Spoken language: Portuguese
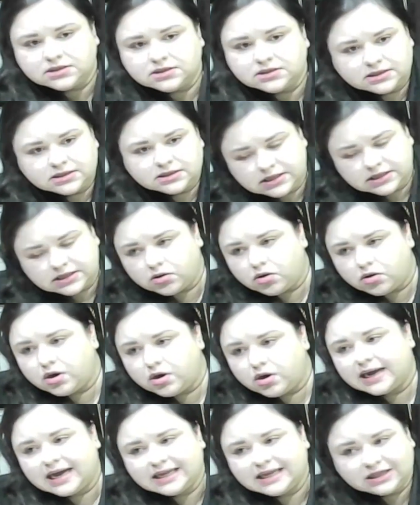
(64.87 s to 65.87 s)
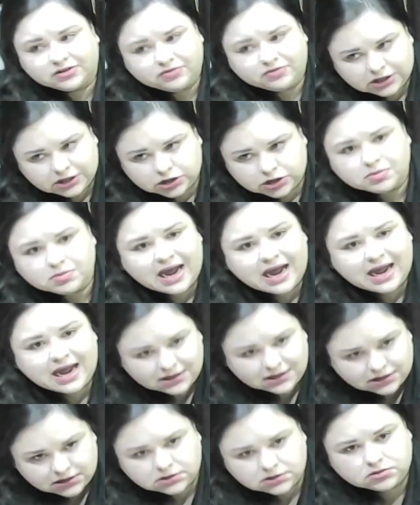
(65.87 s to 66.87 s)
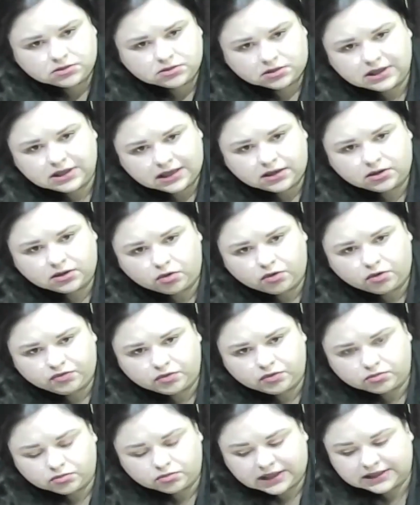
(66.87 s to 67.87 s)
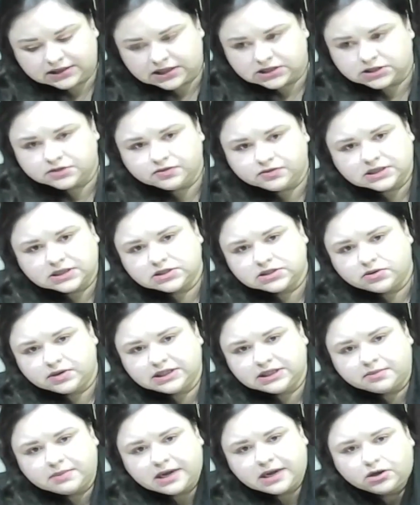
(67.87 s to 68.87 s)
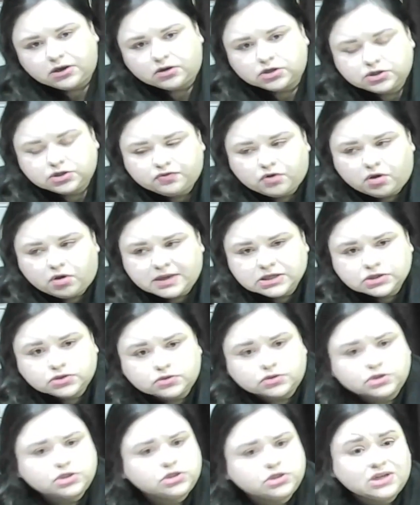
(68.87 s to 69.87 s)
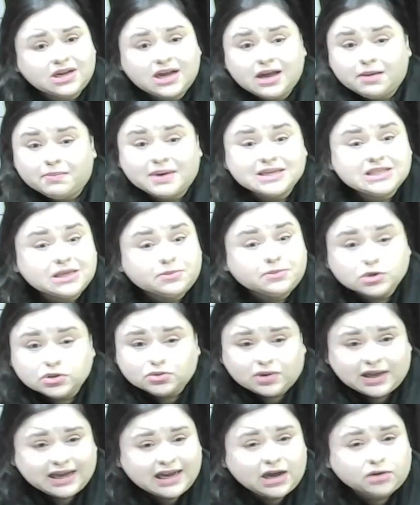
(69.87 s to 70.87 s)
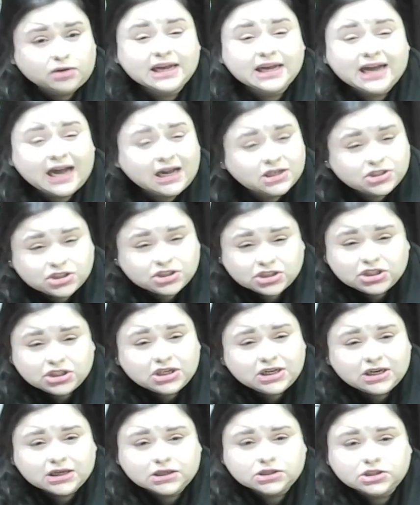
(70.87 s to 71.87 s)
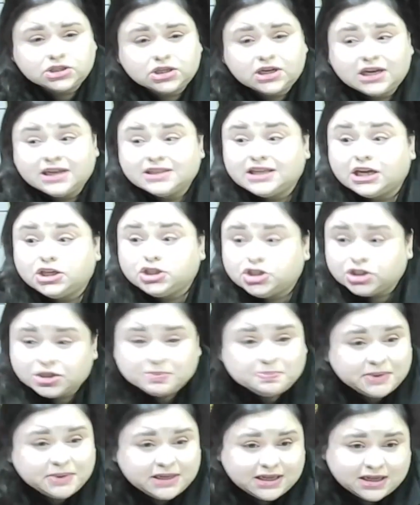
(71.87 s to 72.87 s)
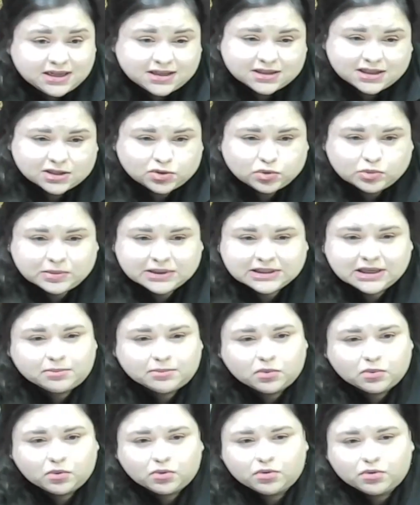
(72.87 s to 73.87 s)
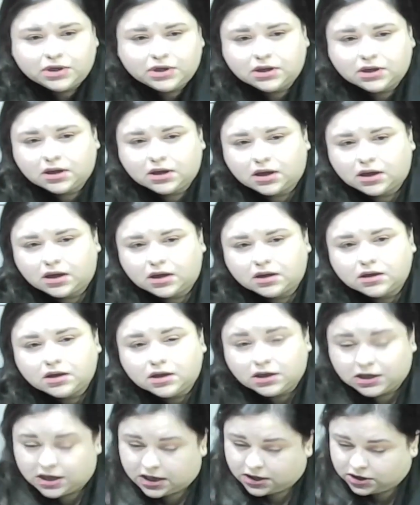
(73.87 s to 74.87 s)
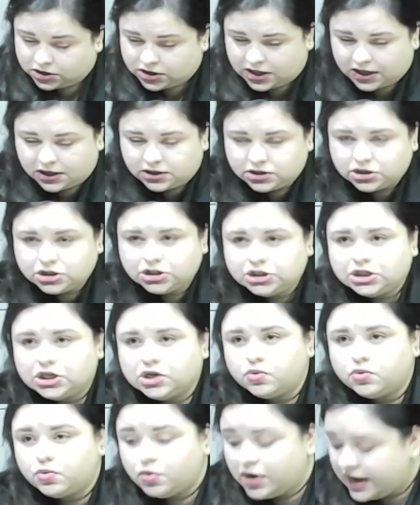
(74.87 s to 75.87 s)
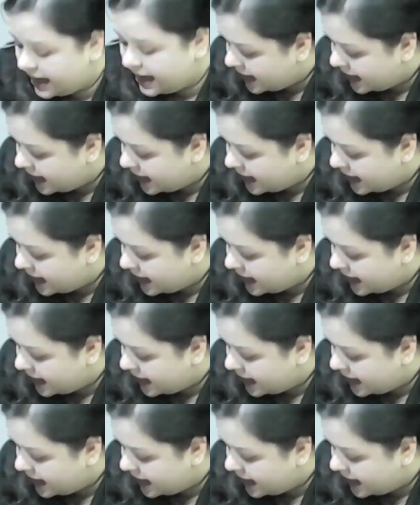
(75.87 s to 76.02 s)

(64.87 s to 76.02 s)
Esse agora, cada vez mais, né, houve uma intensificação ainda maior de informações. Mas é muito legal. Tem cartilhas, tem gibi da Turma da Mônica, que ele já é antigo.